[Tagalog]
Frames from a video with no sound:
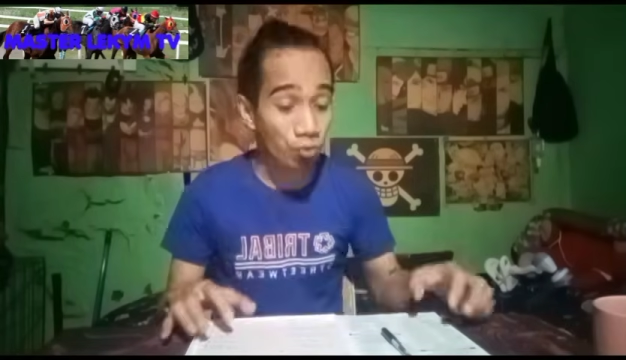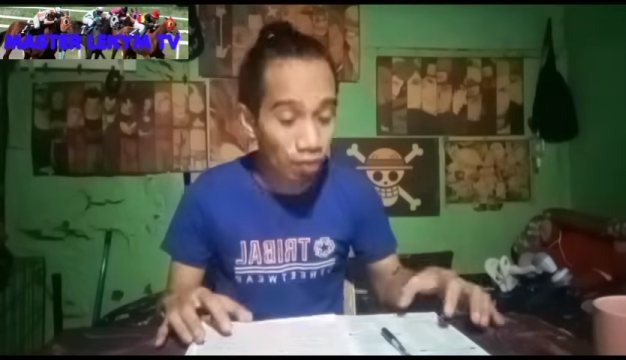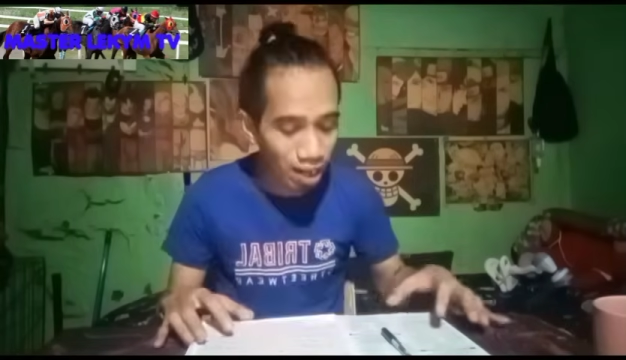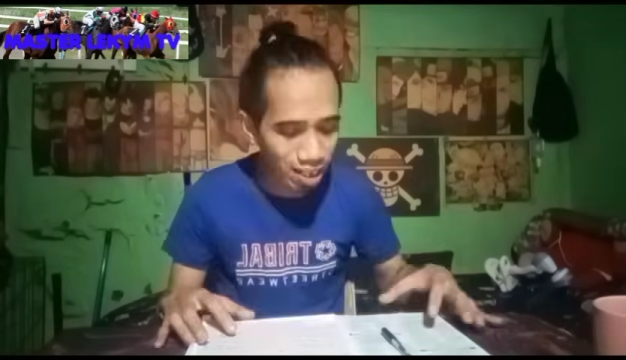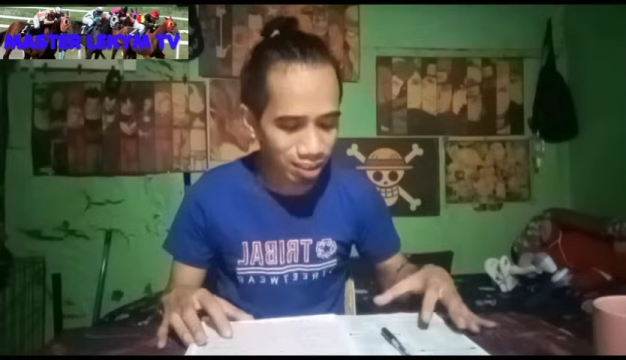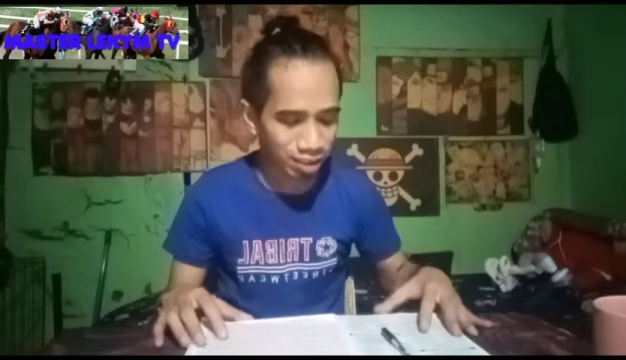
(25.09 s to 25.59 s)

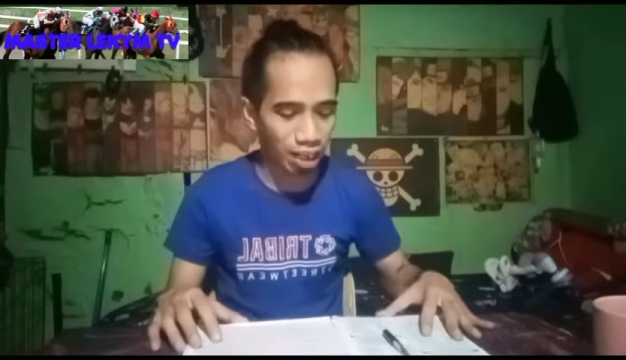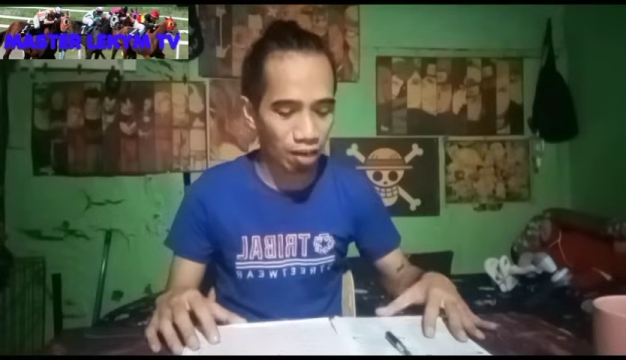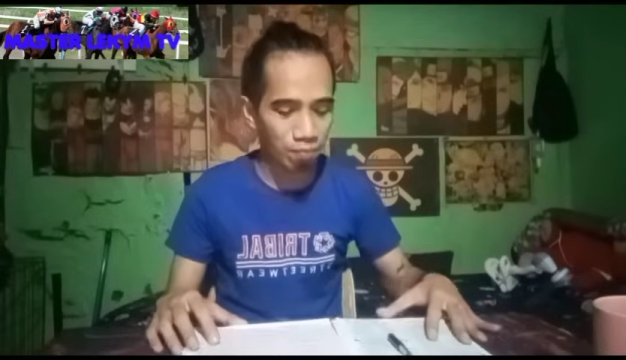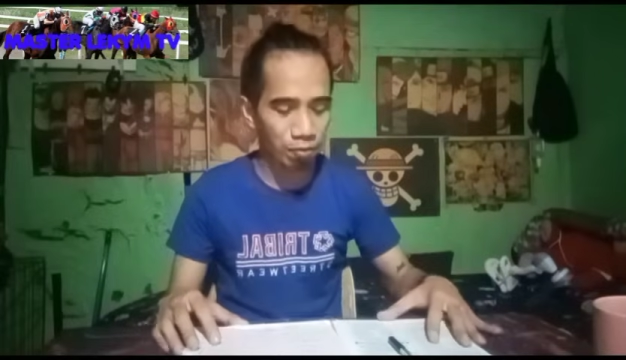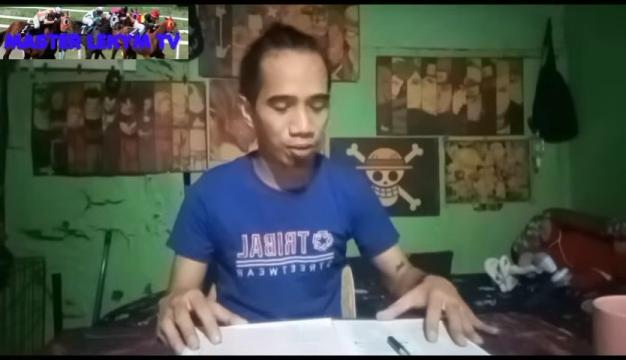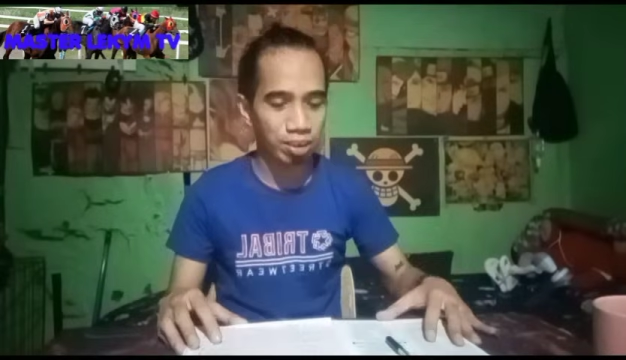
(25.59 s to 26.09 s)
race
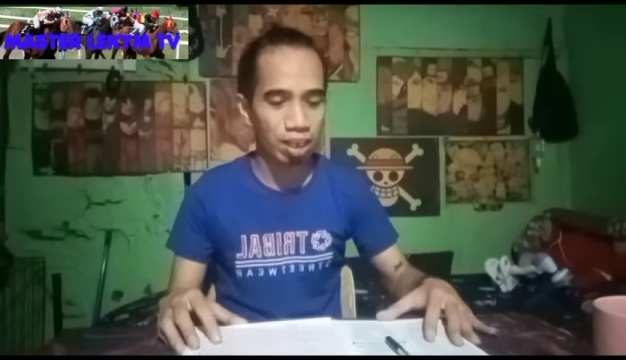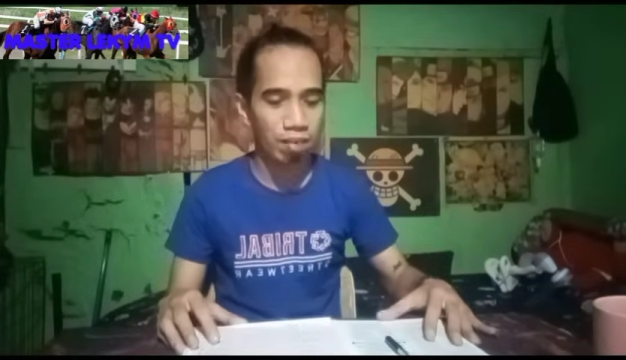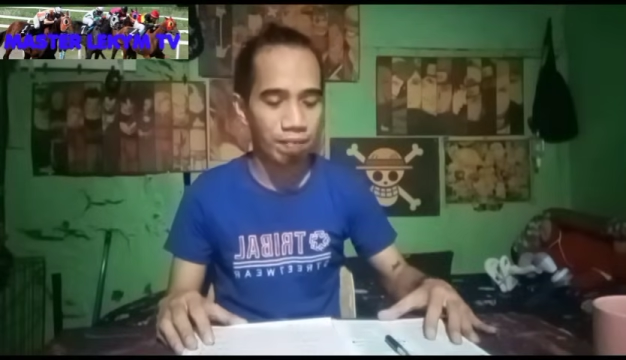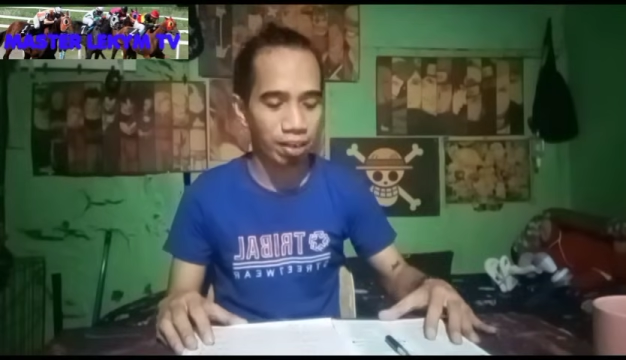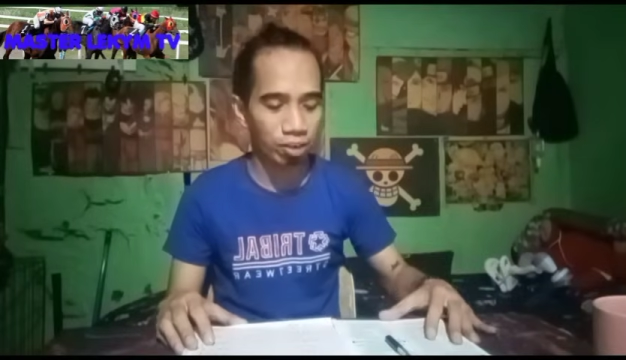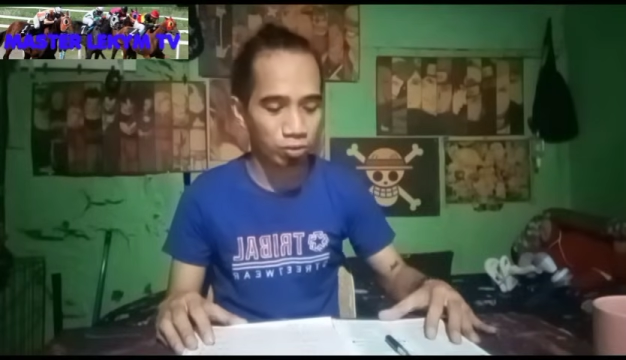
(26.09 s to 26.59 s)
number
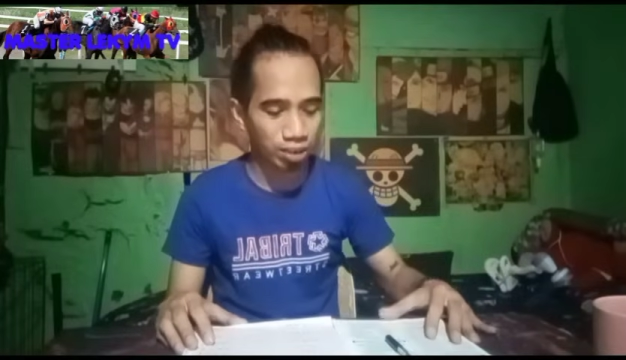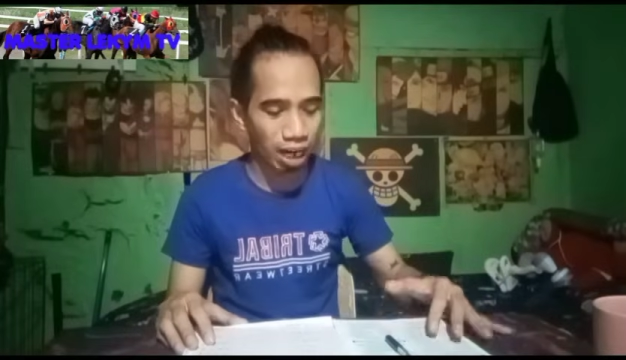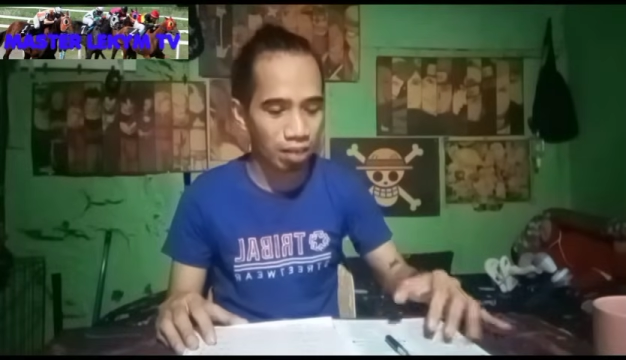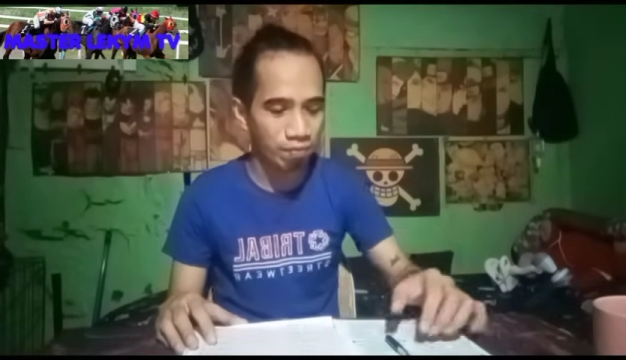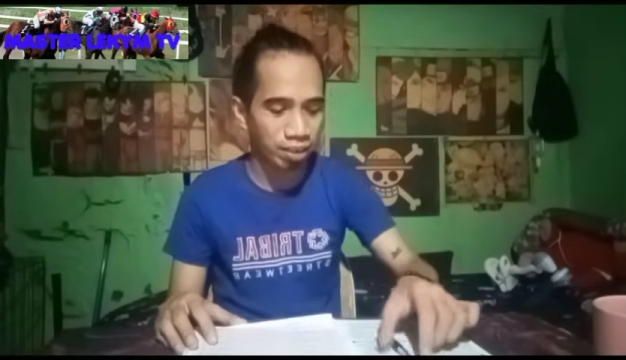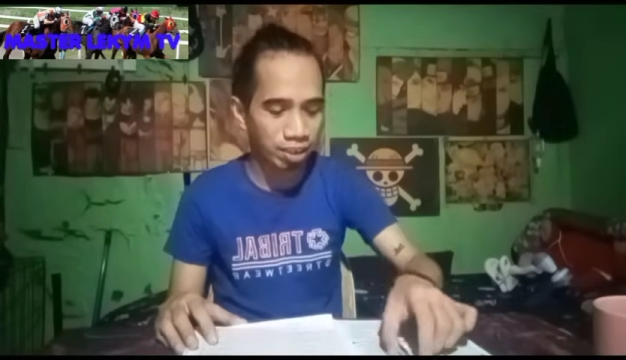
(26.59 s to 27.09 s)
7 kung
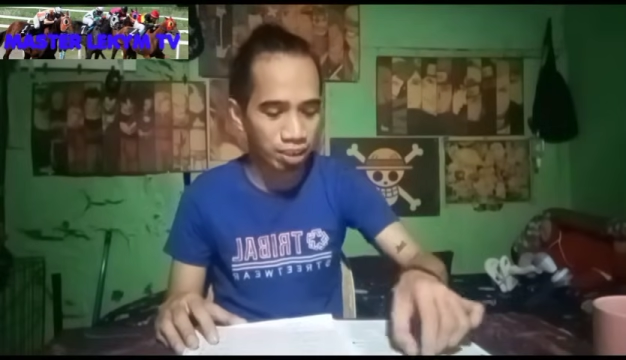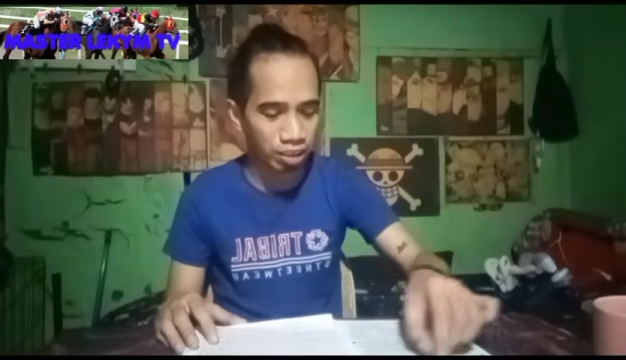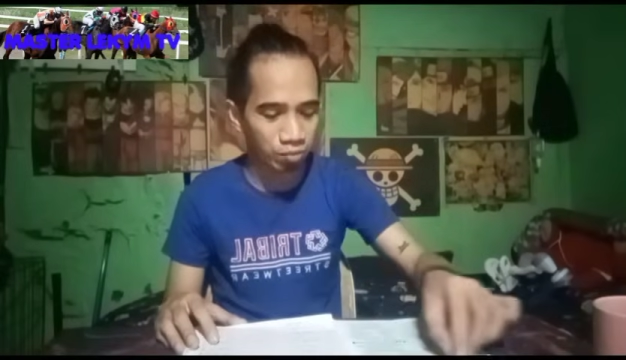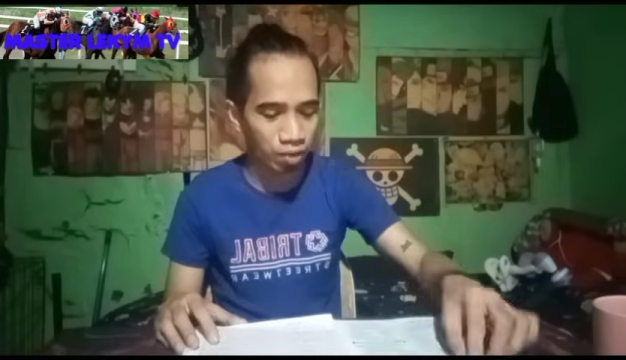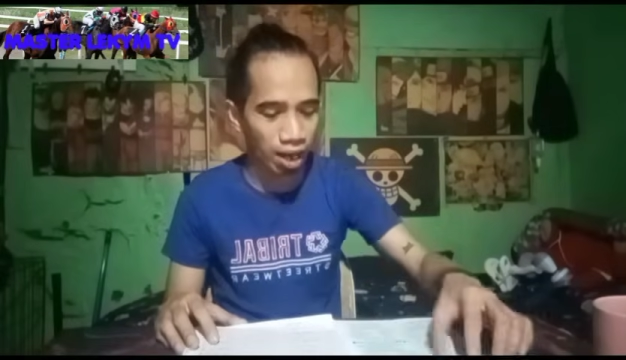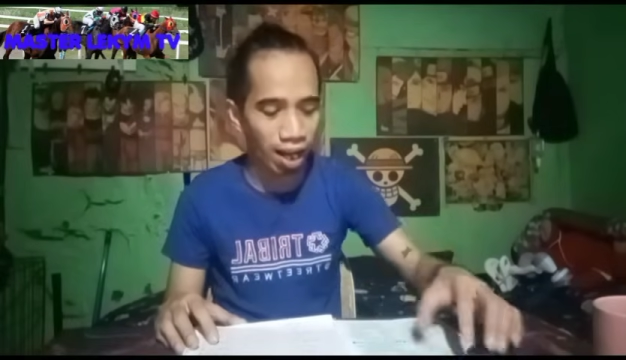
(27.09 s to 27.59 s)
saan
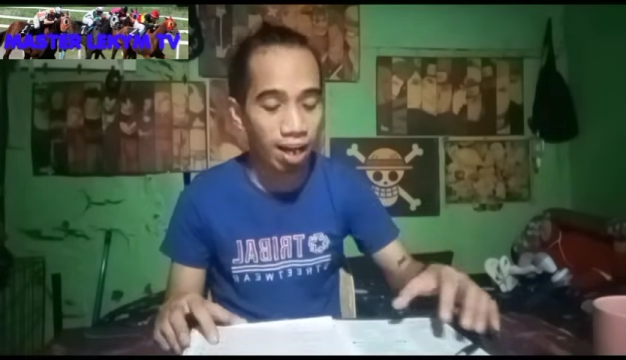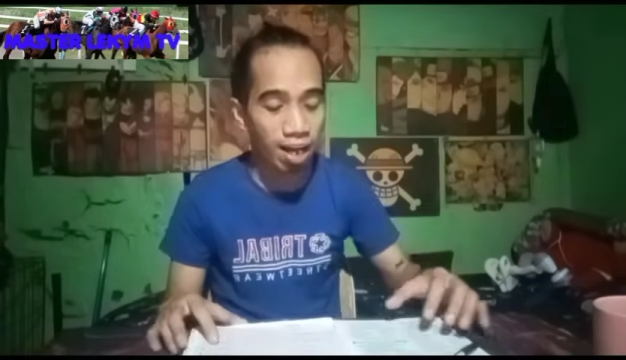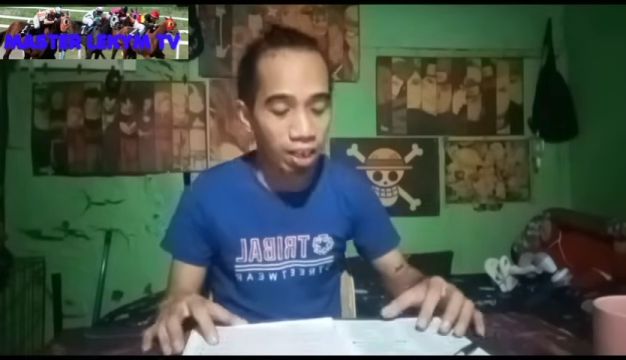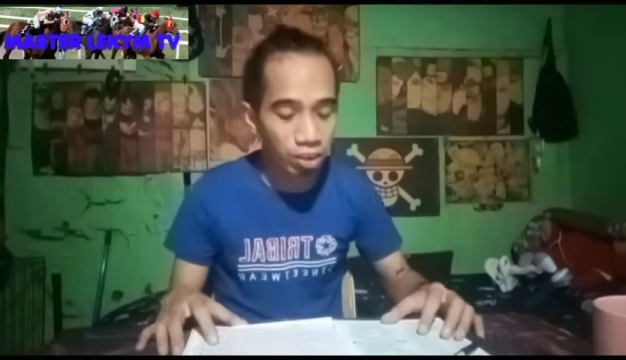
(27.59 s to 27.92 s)
magsisimula